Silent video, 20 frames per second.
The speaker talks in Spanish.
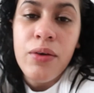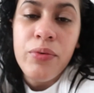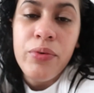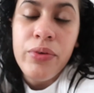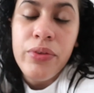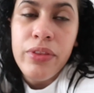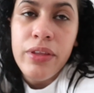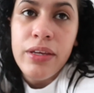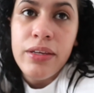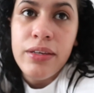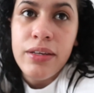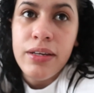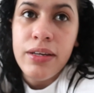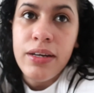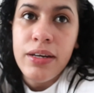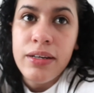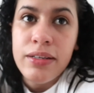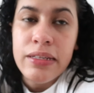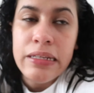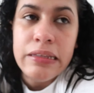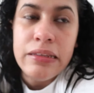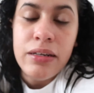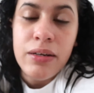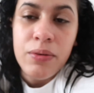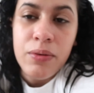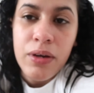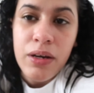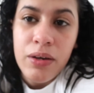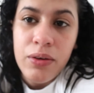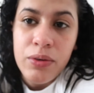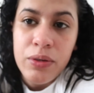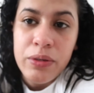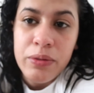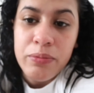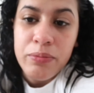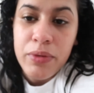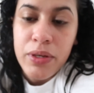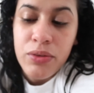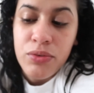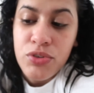Acabo de llegar del
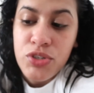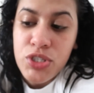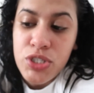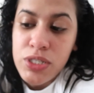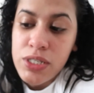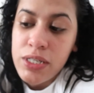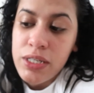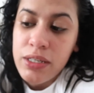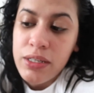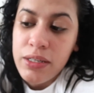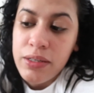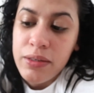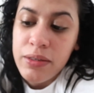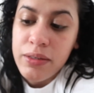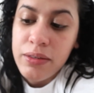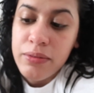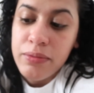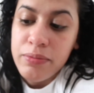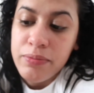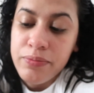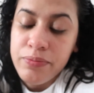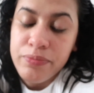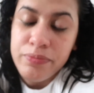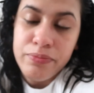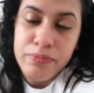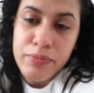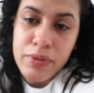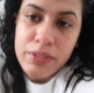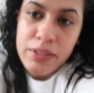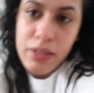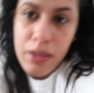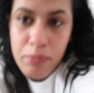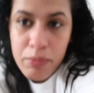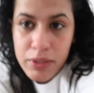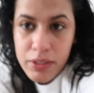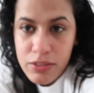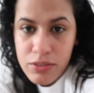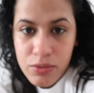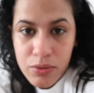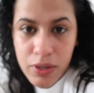trabajo, me duché y
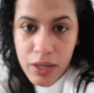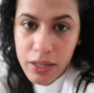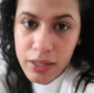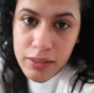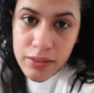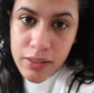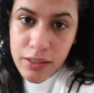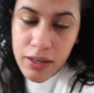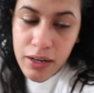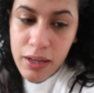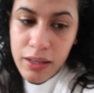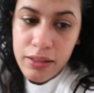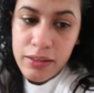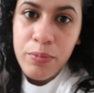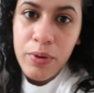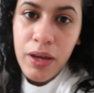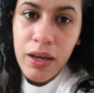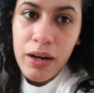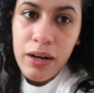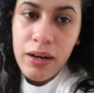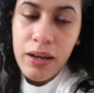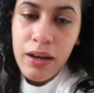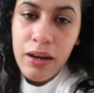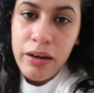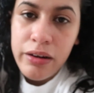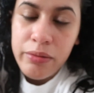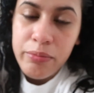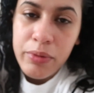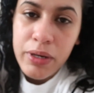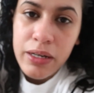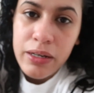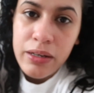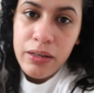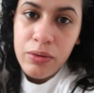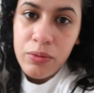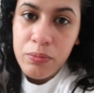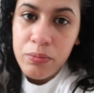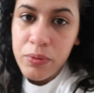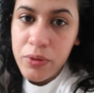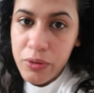Básicamente estoy aquí tirada. Voy a relajarme,
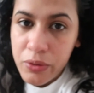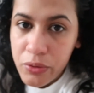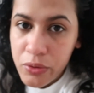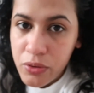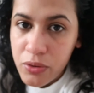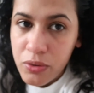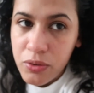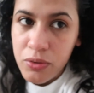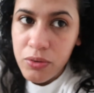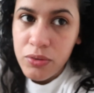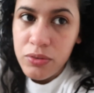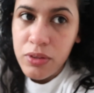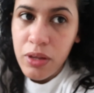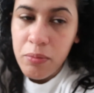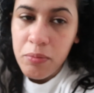leer un poco.